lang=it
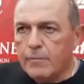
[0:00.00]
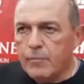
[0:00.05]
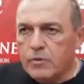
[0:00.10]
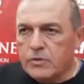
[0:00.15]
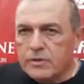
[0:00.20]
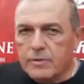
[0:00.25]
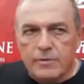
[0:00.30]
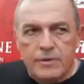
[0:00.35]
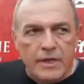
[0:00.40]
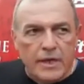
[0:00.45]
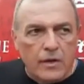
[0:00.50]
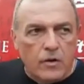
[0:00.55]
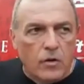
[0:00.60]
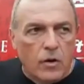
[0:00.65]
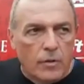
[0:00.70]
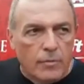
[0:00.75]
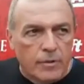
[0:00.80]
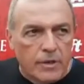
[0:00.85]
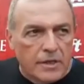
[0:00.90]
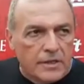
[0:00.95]
possibilità
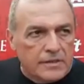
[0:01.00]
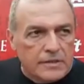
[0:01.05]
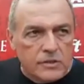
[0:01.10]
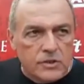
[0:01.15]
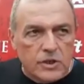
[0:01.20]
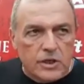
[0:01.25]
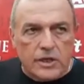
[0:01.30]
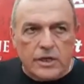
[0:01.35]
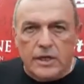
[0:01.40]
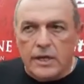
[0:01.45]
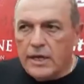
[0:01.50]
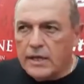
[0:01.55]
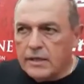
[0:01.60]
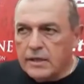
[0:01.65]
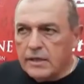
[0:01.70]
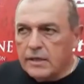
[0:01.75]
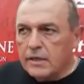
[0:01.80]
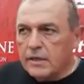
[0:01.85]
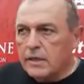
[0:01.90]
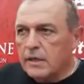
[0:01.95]
economiche si cercherà
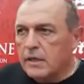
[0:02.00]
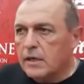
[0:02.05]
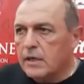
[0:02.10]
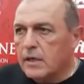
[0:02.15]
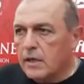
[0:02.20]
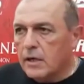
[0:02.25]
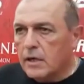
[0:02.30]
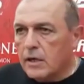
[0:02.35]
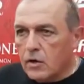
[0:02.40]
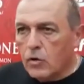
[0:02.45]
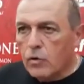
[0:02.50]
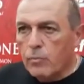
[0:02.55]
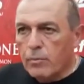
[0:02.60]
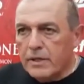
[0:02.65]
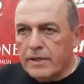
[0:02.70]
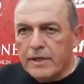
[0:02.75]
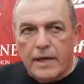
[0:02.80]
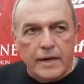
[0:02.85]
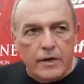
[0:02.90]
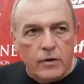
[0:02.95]
di
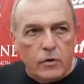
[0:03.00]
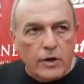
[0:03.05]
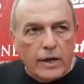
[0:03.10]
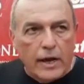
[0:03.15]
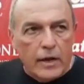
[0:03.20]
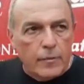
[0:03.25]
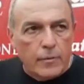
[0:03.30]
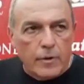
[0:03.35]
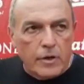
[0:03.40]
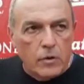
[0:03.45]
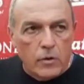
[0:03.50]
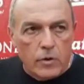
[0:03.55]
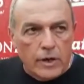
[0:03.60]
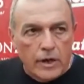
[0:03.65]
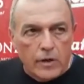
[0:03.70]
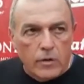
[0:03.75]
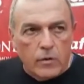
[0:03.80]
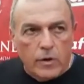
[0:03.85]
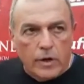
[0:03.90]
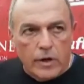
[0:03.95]
completare l'organico perché
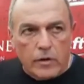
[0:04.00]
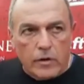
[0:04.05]
l'organico non è